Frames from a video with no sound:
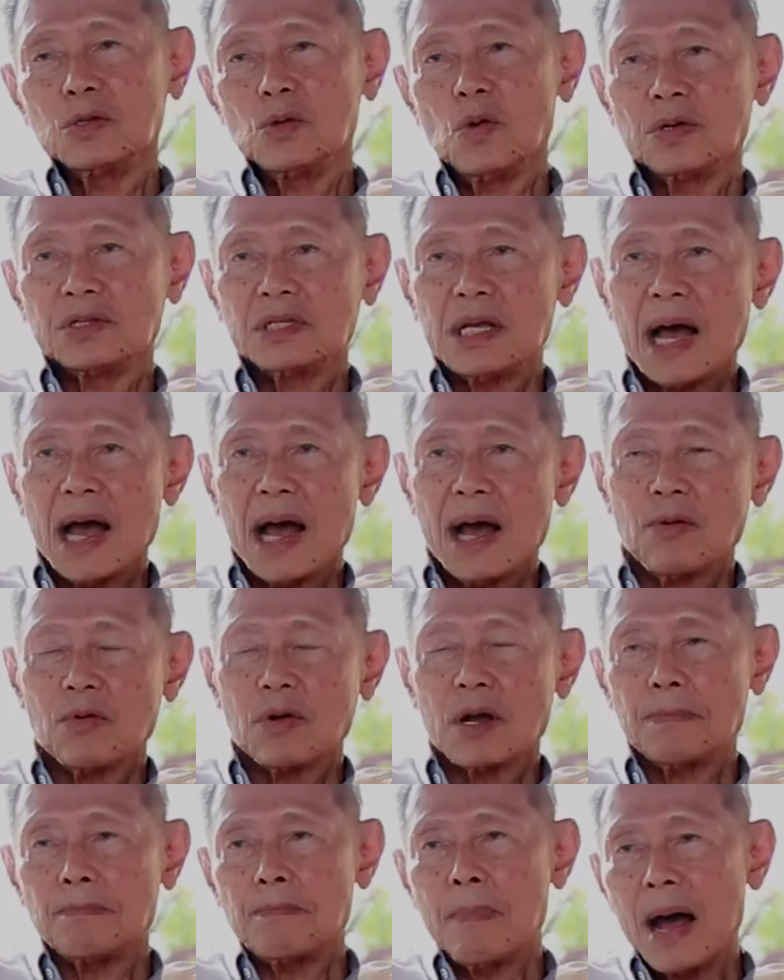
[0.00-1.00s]
ช่วงเช้า
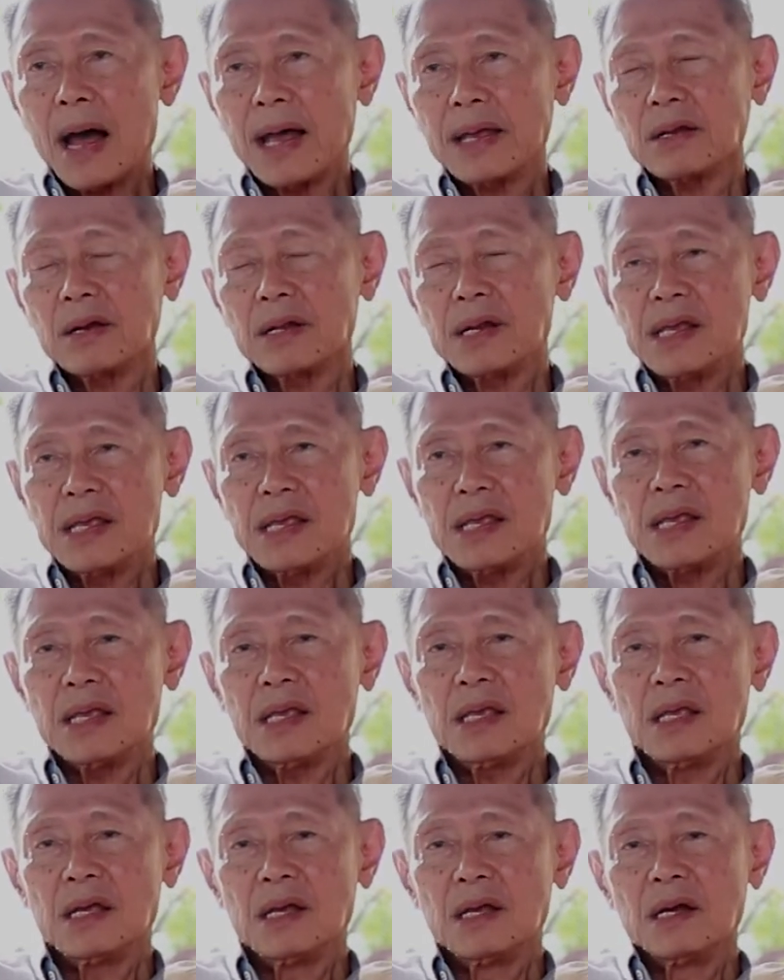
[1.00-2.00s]
กับบ่ายก็ดี
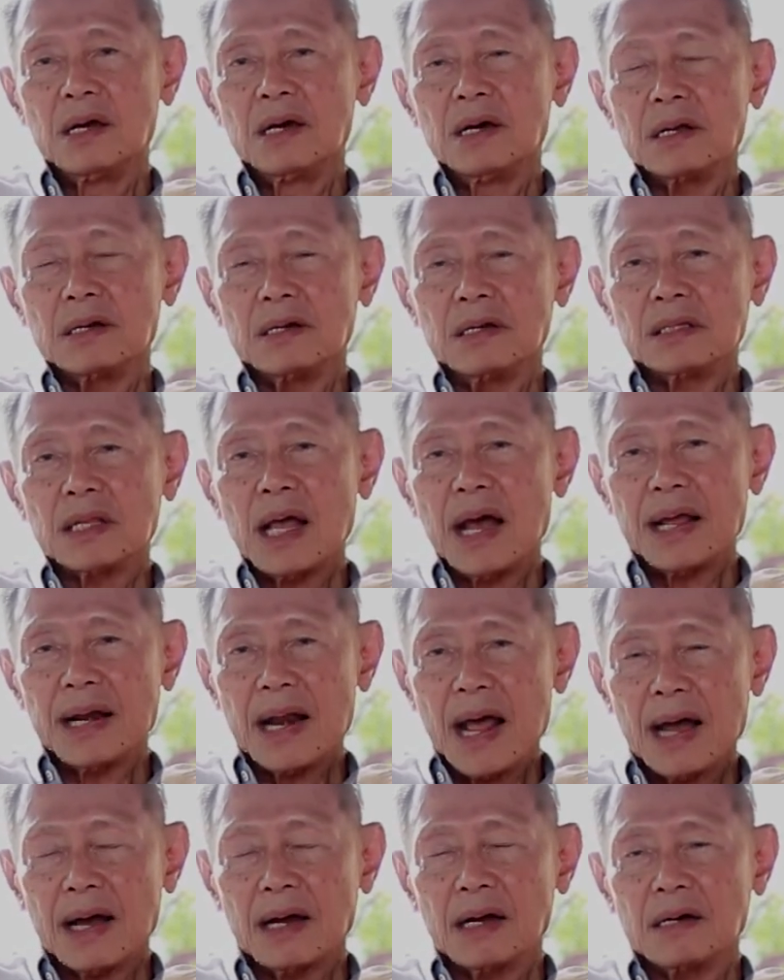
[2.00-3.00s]
หรือท่า
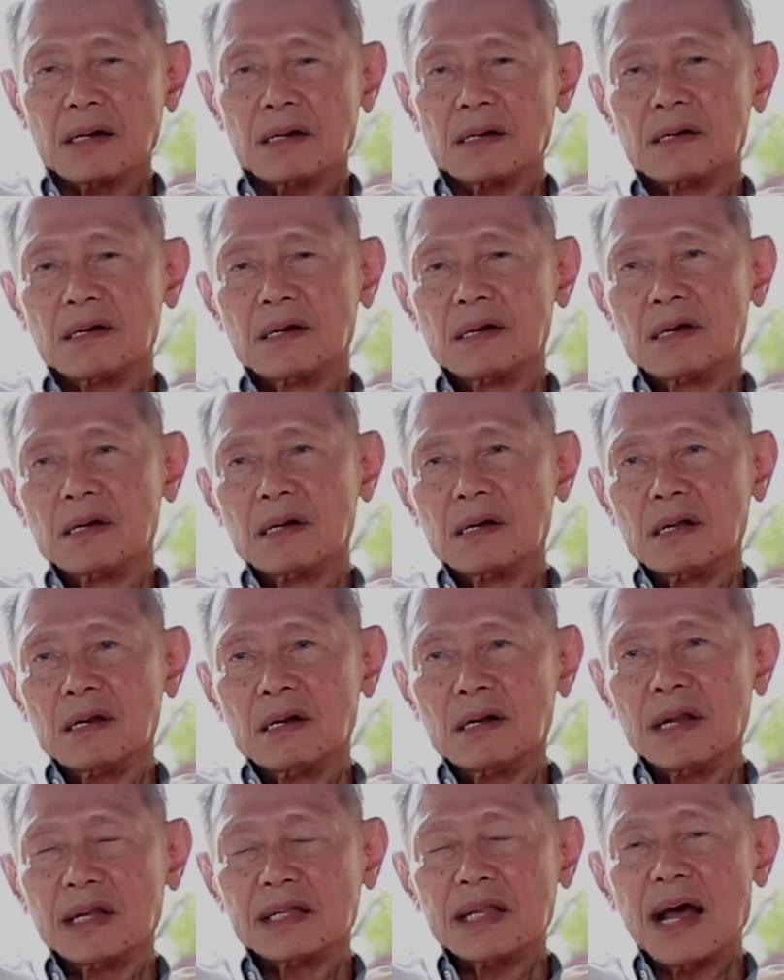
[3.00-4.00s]
นั่ง
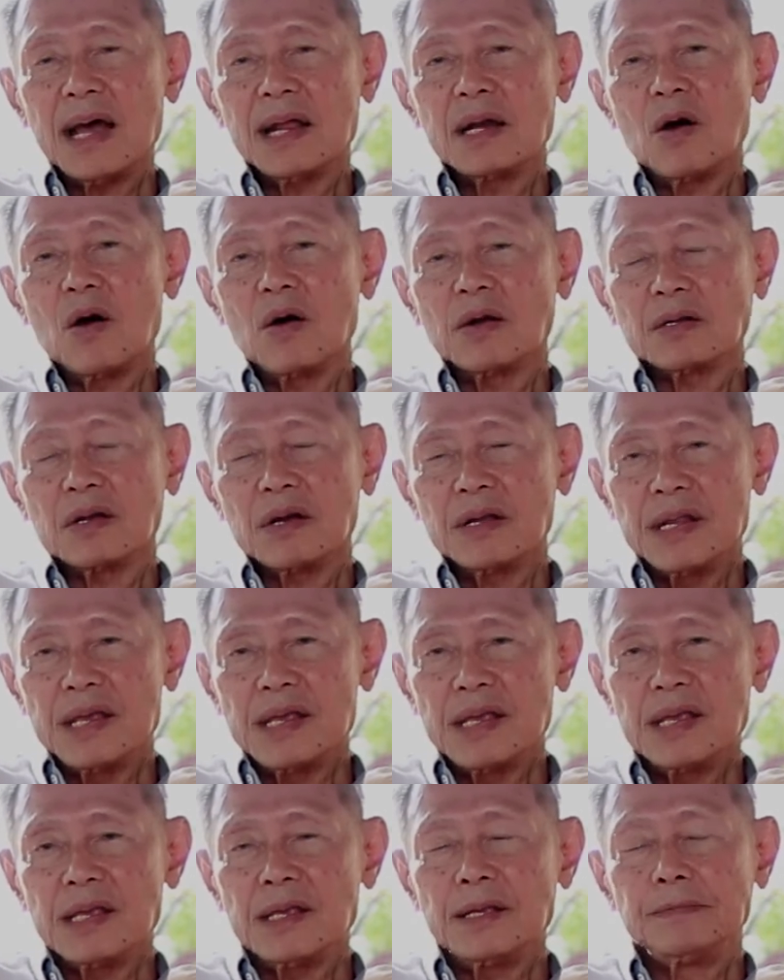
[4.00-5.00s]
และท่านอนก็ดี